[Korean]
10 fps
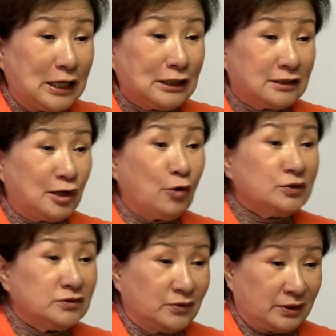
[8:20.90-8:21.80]
따라
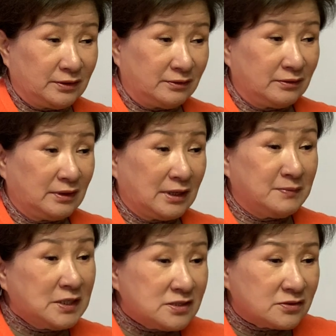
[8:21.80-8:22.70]
나오는 거예요.
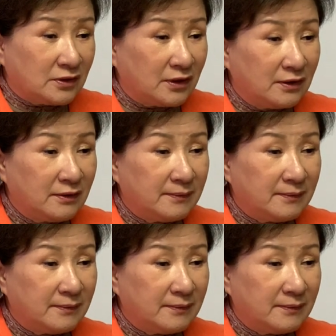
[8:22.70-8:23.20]
아멘이죠.